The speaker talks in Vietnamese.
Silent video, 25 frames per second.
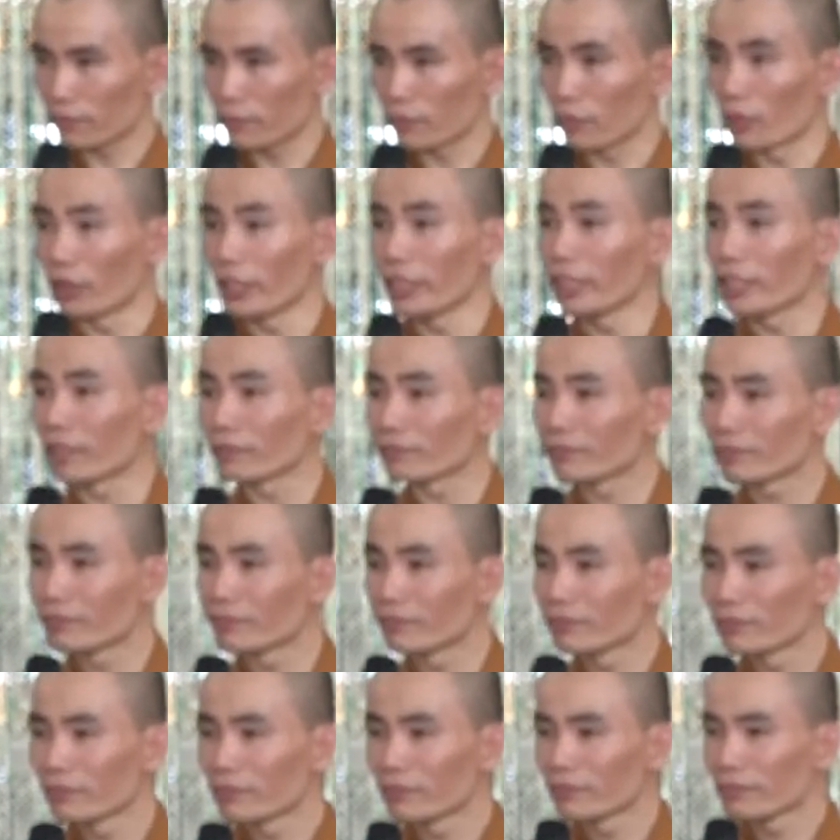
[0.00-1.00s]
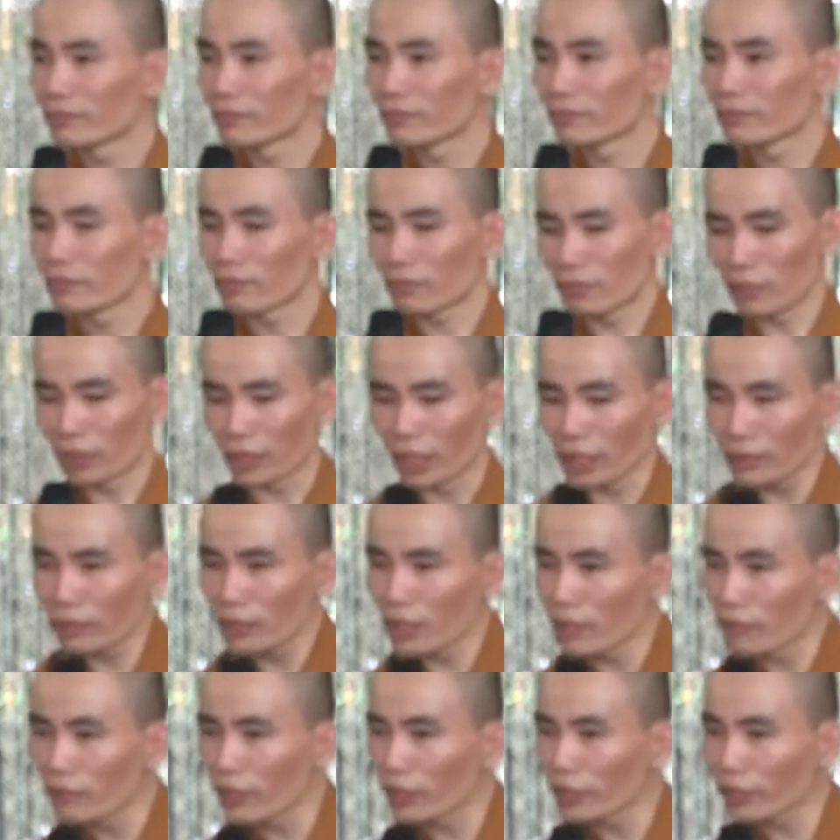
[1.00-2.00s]
Vô lý không? Thích
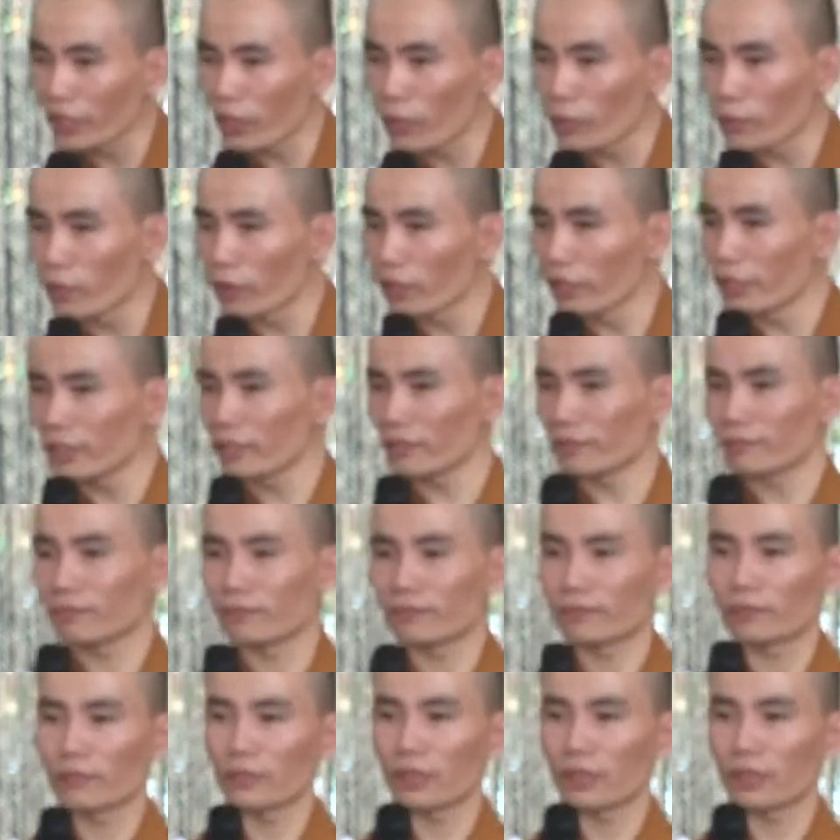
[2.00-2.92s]
đóng phân trâu vô lý không?